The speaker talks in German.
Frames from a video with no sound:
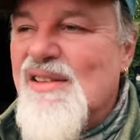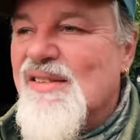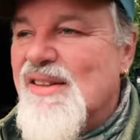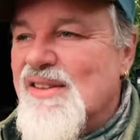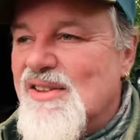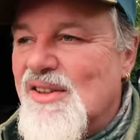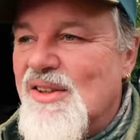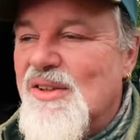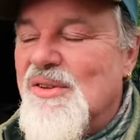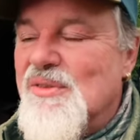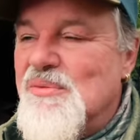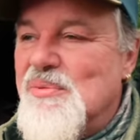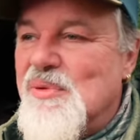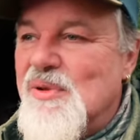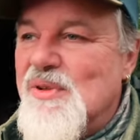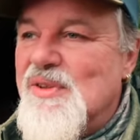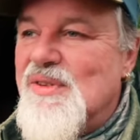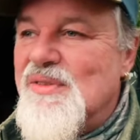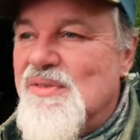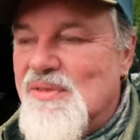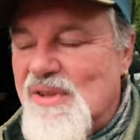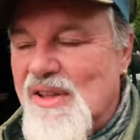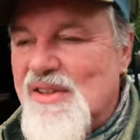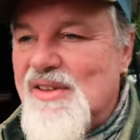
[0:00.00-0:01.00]
Was ja
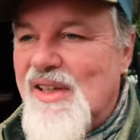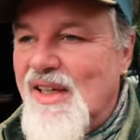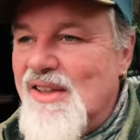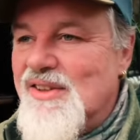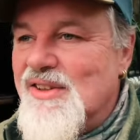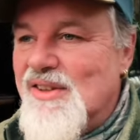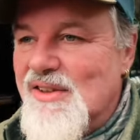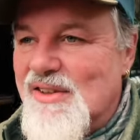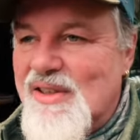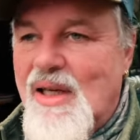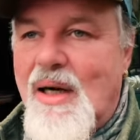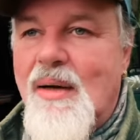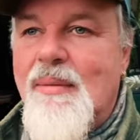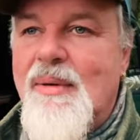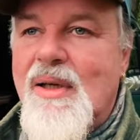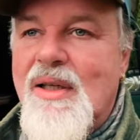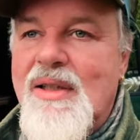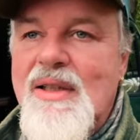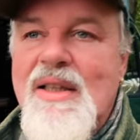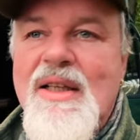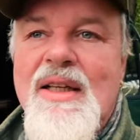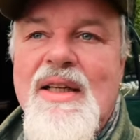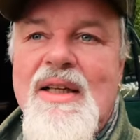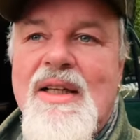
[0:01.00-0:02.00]
irgendwie das Gleiche ist. Aber
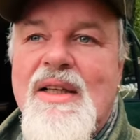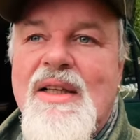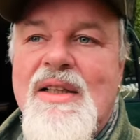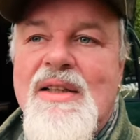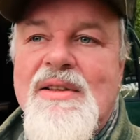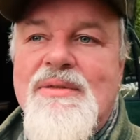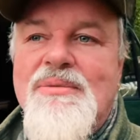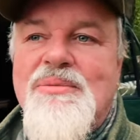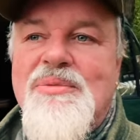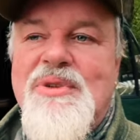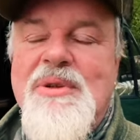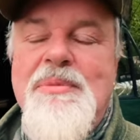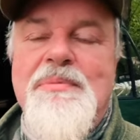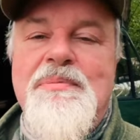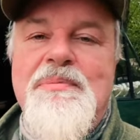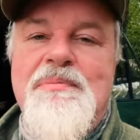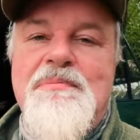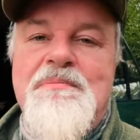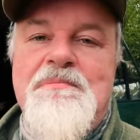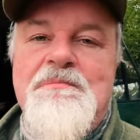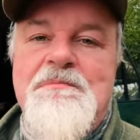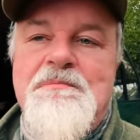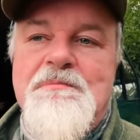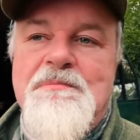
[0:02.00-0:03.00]
die,
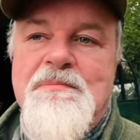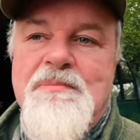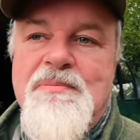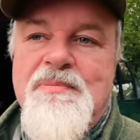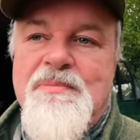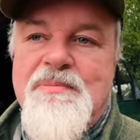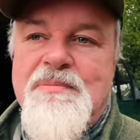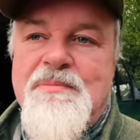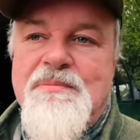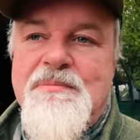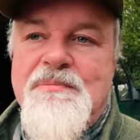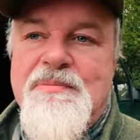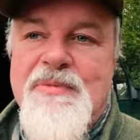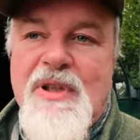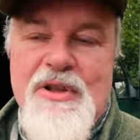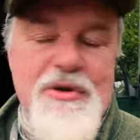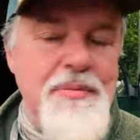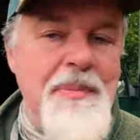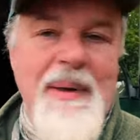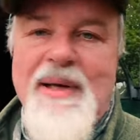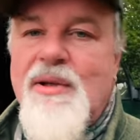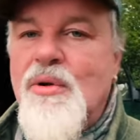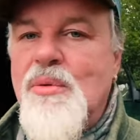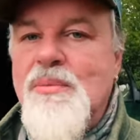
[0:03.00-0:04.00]
das
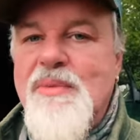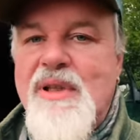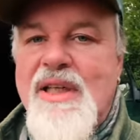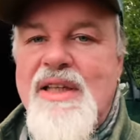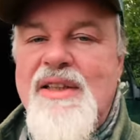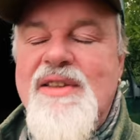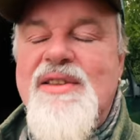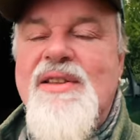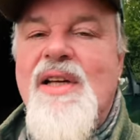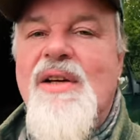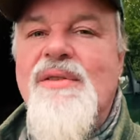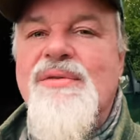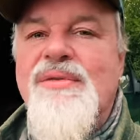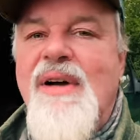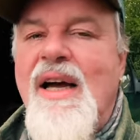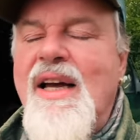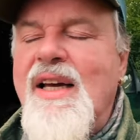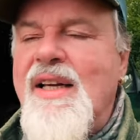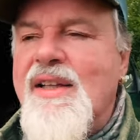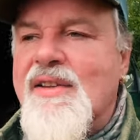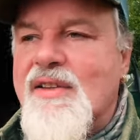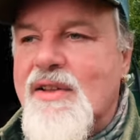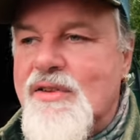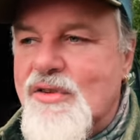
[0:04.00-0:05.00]
Spektrum G ist ja
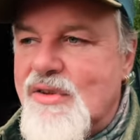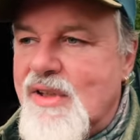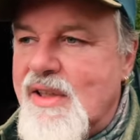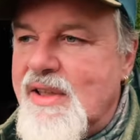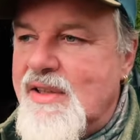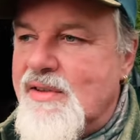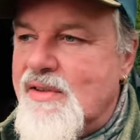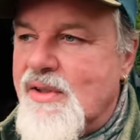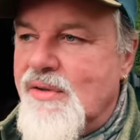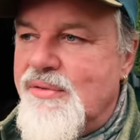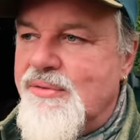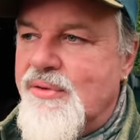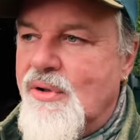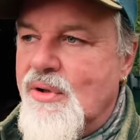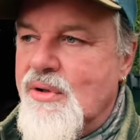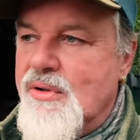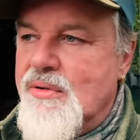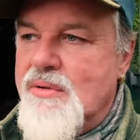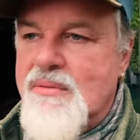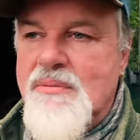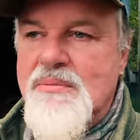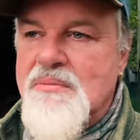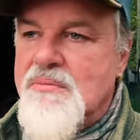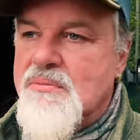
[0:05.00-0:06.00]
weit. Also da geht es ja
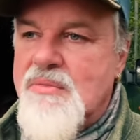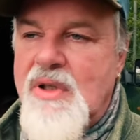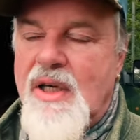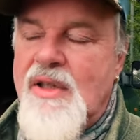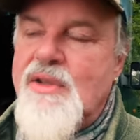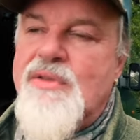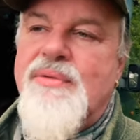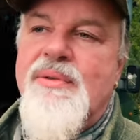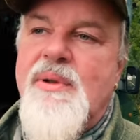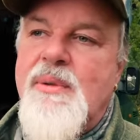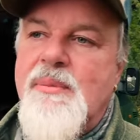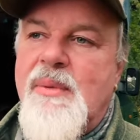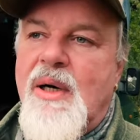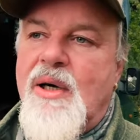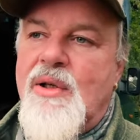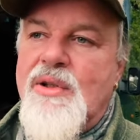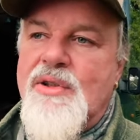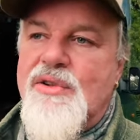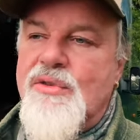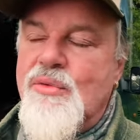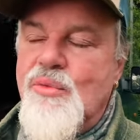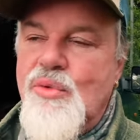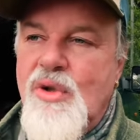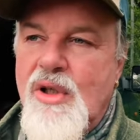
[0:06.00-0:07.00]
von, ja, ich will mal
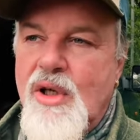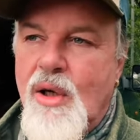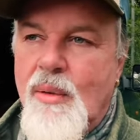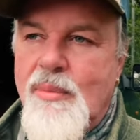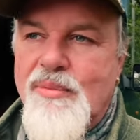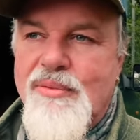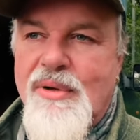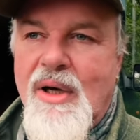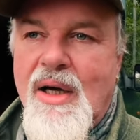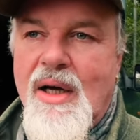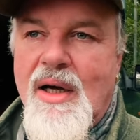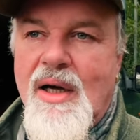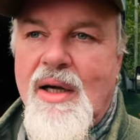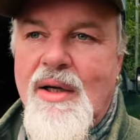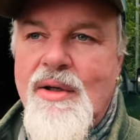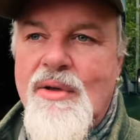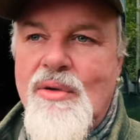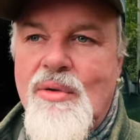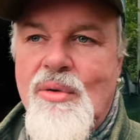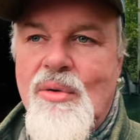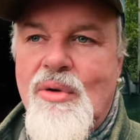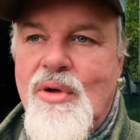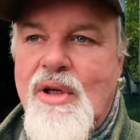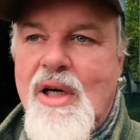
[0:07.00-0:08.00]
ins Urlaub fahren
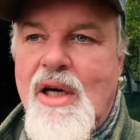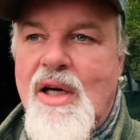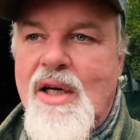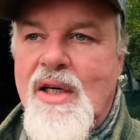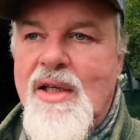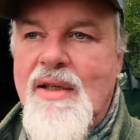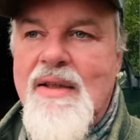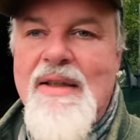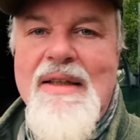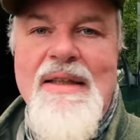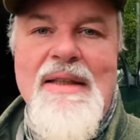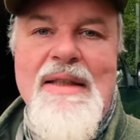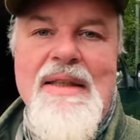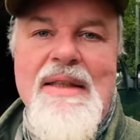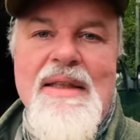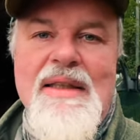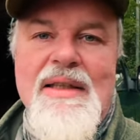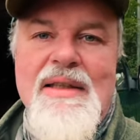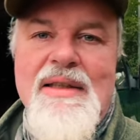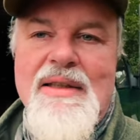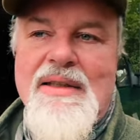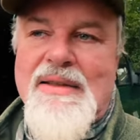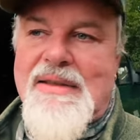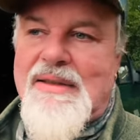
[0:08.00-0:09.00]
oder
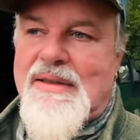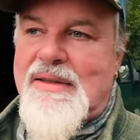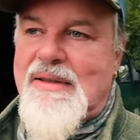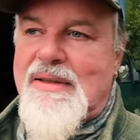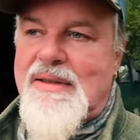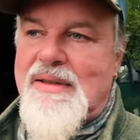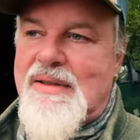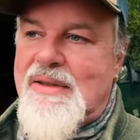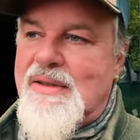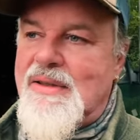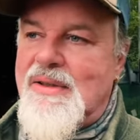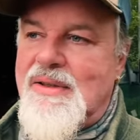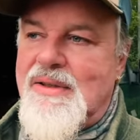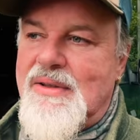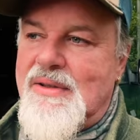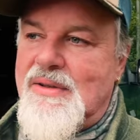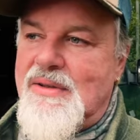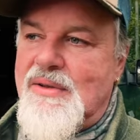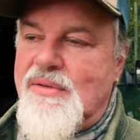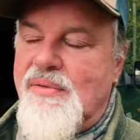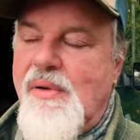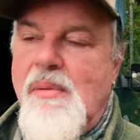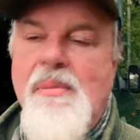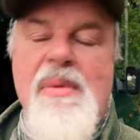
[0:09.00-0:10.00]
äh, äh,
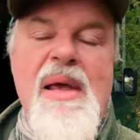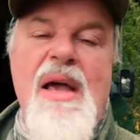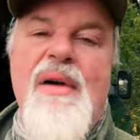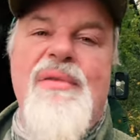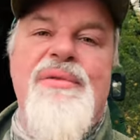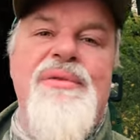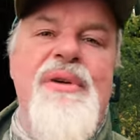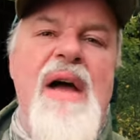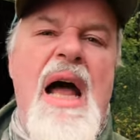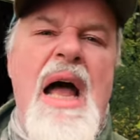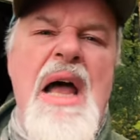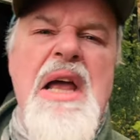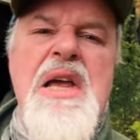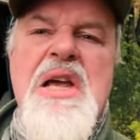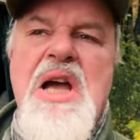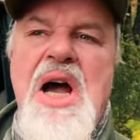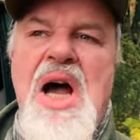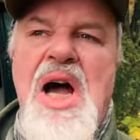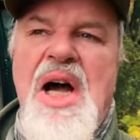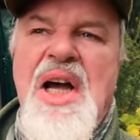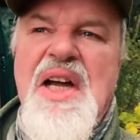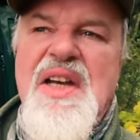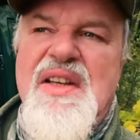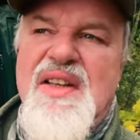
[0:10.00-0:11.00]
ich will mehr
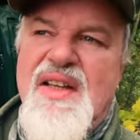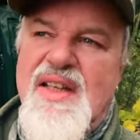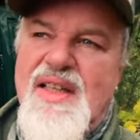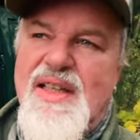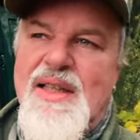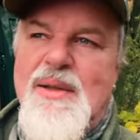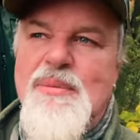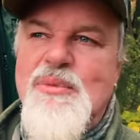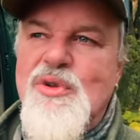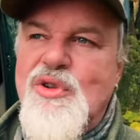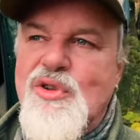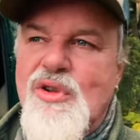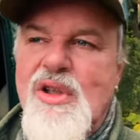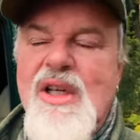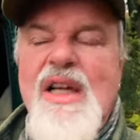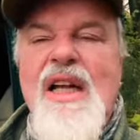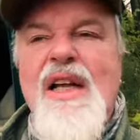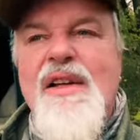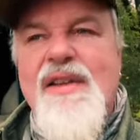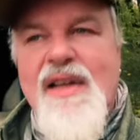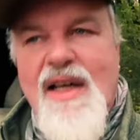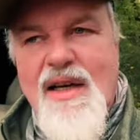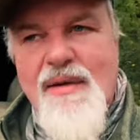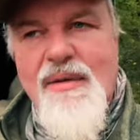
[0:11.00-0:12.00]
Freiheit haben und so.
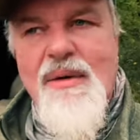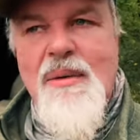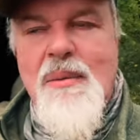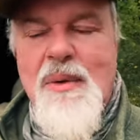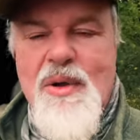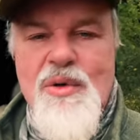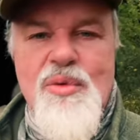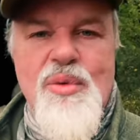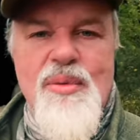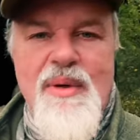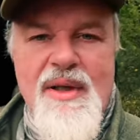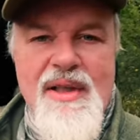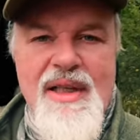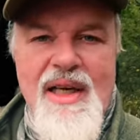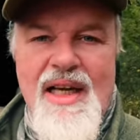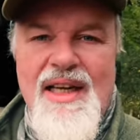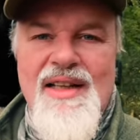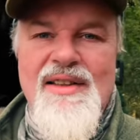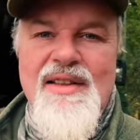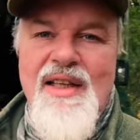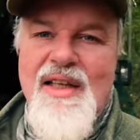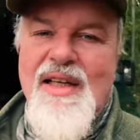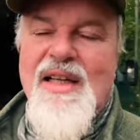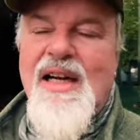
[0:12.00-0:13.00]
Da kann man mal drüber
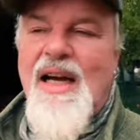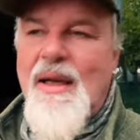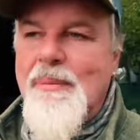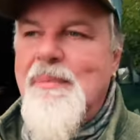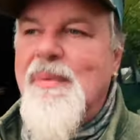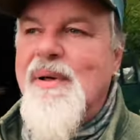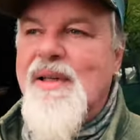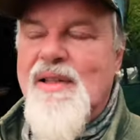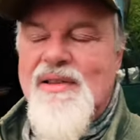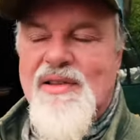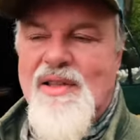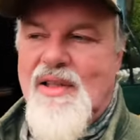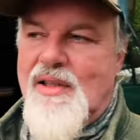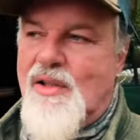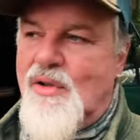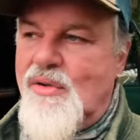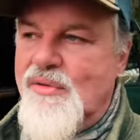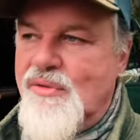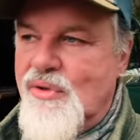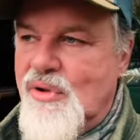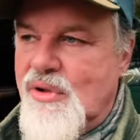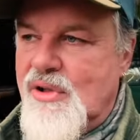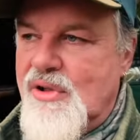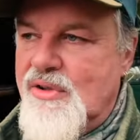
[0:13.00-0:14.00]
nachdenken, hat man das denn auch
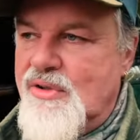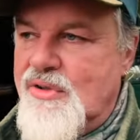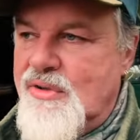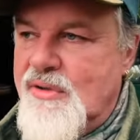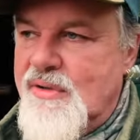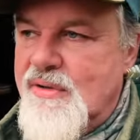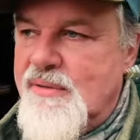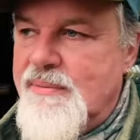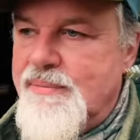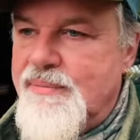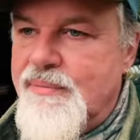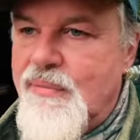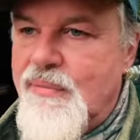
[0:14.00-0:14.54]
wirklich? Ne?